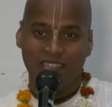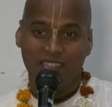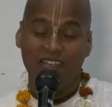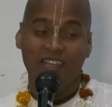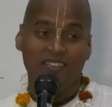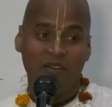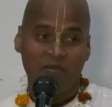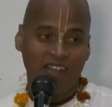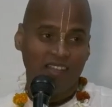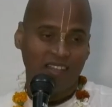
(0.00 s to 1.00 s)
एक कैसा
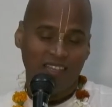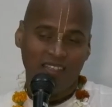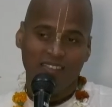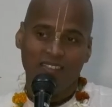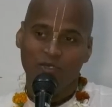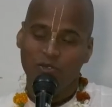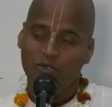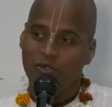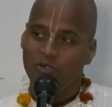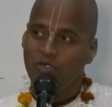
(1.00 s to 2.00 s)
भाग्य है शुद्ध
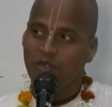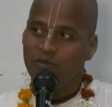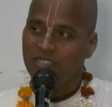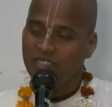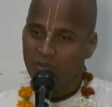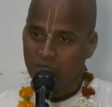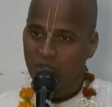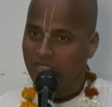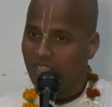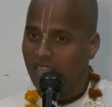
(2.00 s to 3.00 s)
गोस्वामी ने
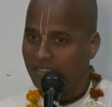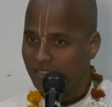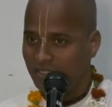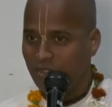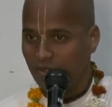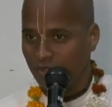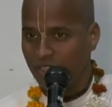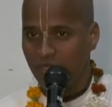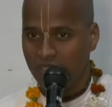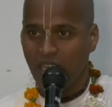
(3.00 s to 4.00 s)
जब का ऋषियों को
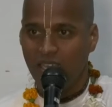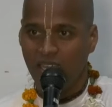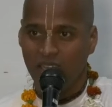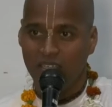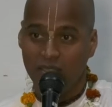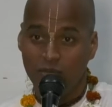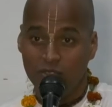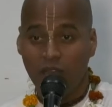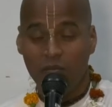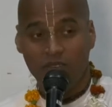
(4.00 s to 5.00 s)
यह बताया
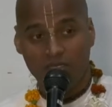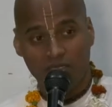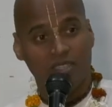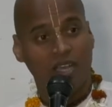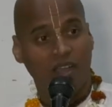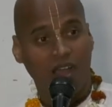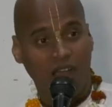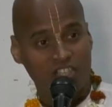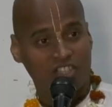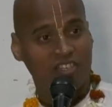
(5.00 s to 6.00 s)
किमता पर
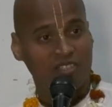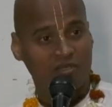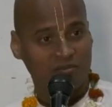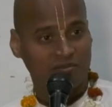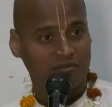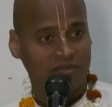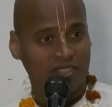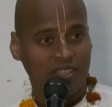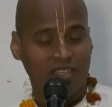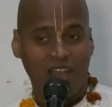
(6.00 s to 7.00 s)
आश्चर्य
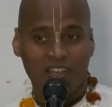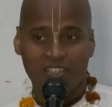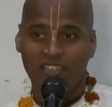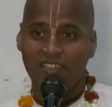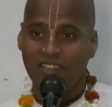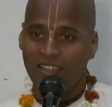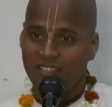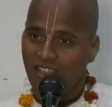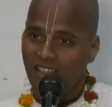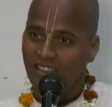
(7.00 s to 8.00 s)
यह आश्चर्य
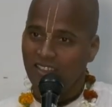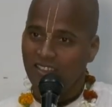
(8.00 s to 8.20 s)
कैसा है